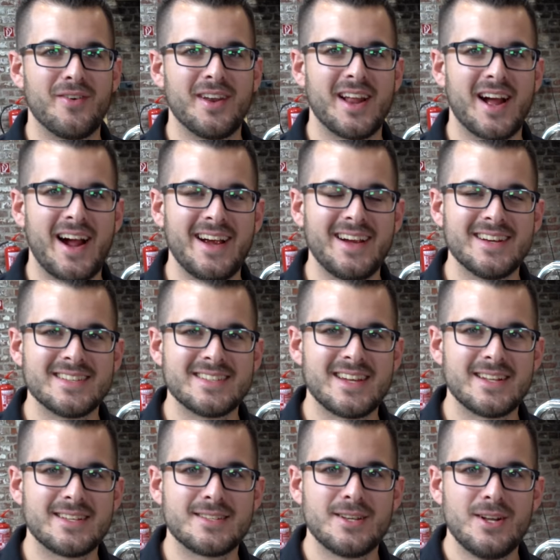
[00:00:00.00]
Wanne
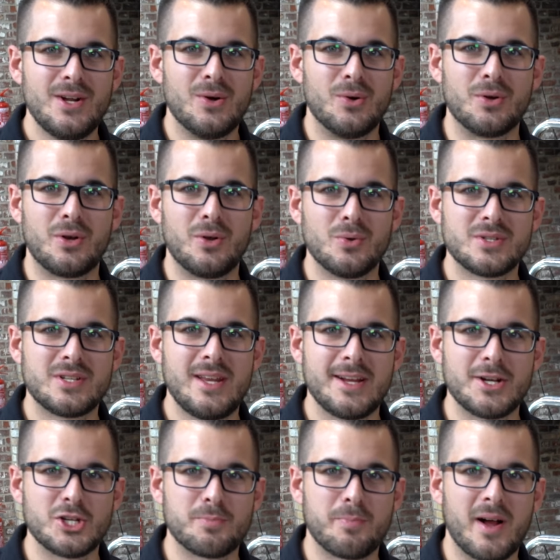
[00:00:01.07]
eingesetzt und
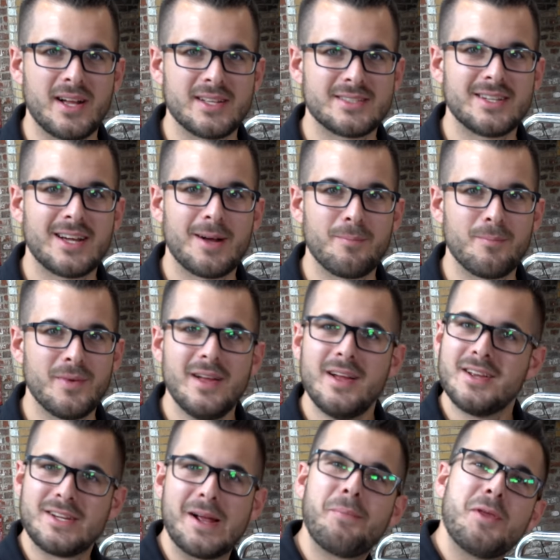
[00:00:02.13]
loslegen, Spaß haben.
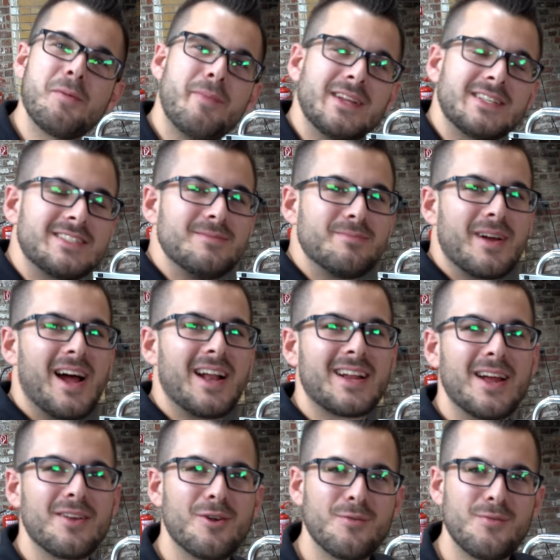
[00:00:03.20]
Ich habe die besten
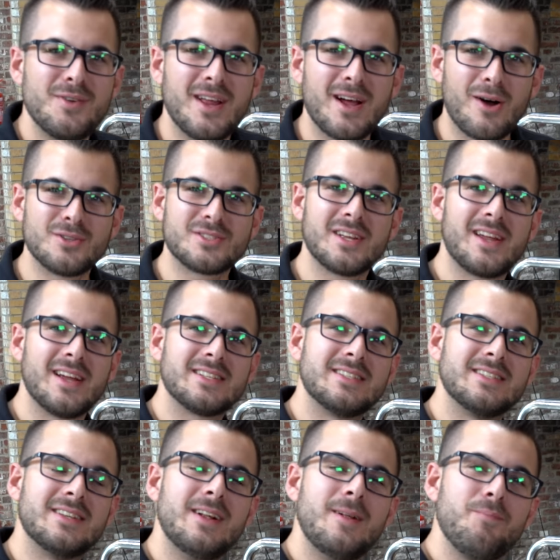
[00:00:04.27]
Bratkartoffeln daraus
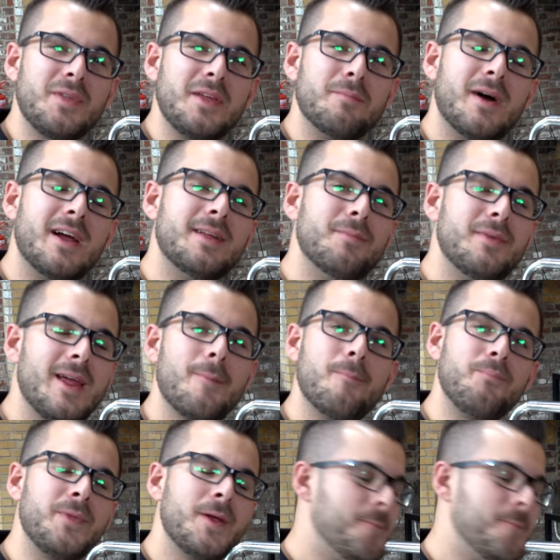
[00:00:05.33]
gegessen in meinem Leben,